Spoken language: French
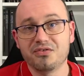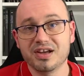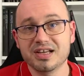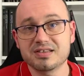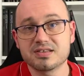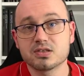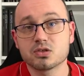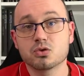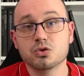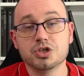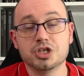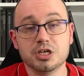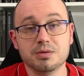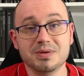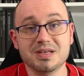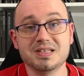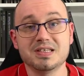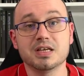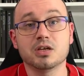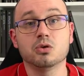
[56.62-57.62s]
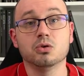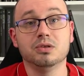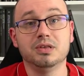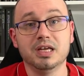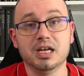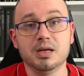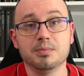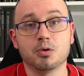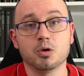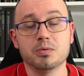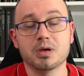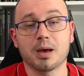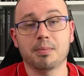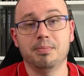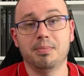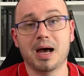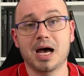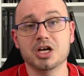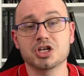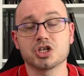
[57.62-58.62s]
fait, ce que j'ai aimé, c'est que dès les premières
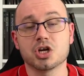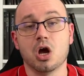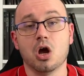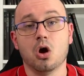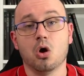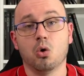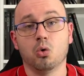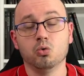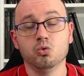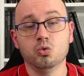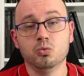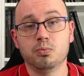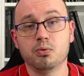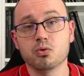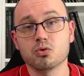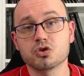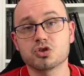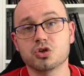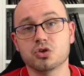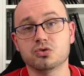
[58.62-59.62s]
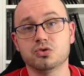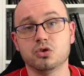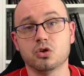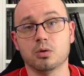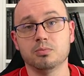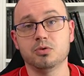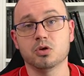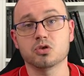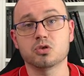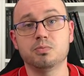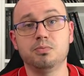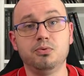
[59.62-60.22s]
pages, on nous plonge dans une ambiance